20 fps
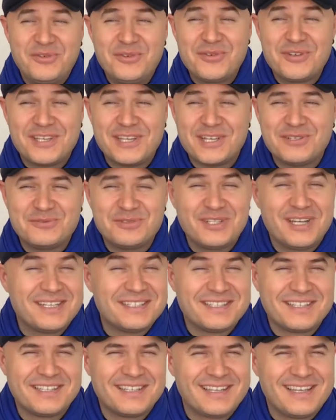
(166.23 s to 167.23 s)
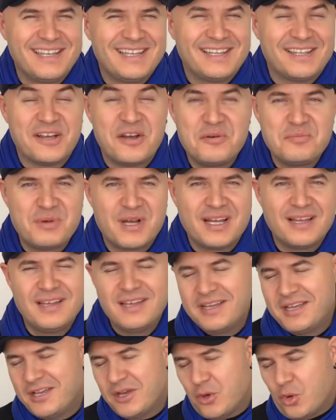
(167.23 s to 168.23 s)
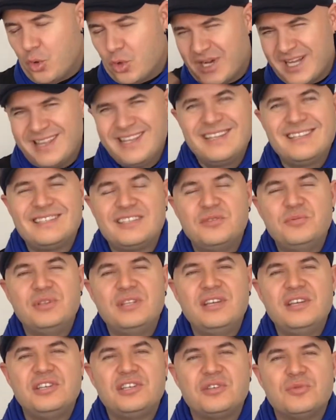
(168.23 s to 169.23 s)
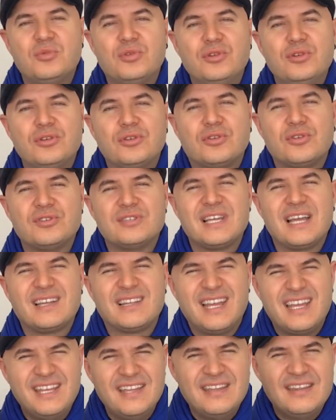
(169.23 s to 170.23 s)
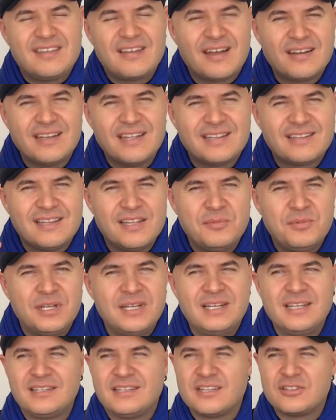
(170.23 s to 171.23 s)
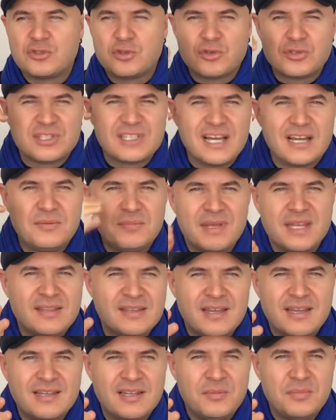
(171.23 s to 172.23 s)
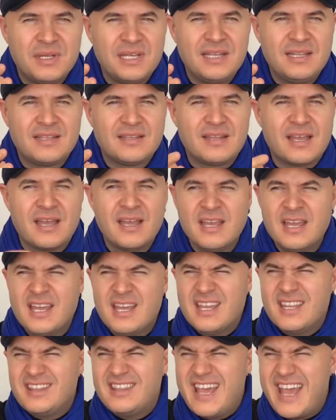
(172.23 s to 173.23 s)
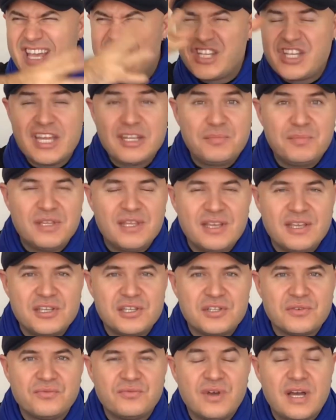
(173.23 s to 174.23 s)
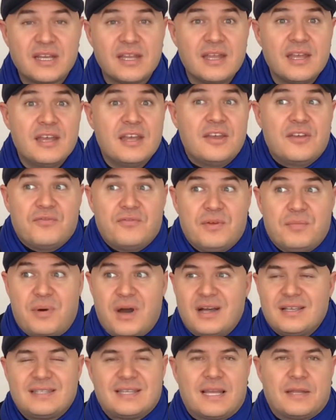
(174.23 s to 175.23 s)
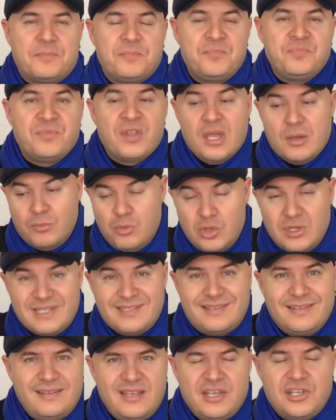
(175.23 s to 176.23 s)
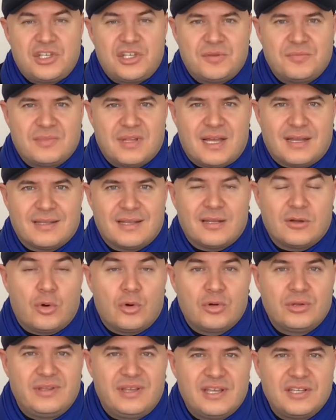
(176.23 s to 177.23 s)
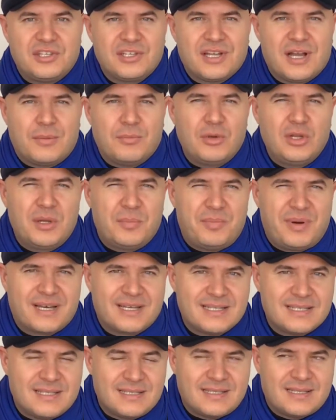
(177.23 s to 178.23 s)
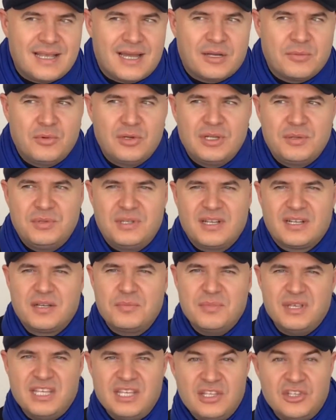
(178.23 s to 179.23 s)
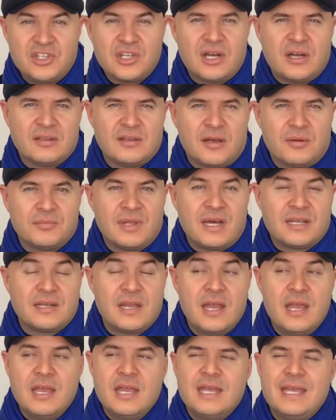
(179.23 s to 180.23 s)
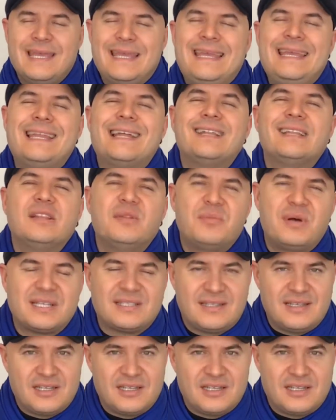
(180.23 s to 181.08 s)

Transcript: Türkiye buna hazır değildi ama o kadar hızlı bir değişim oluyor ki özellikle internetle birlikte, sosyal medya ile birlikte dehşet bir değişim var ve bazen bu hızlı değişimlerden ortaya çıkan böyle parazitler, böyle bir takım yiyici adamlar inanılmaz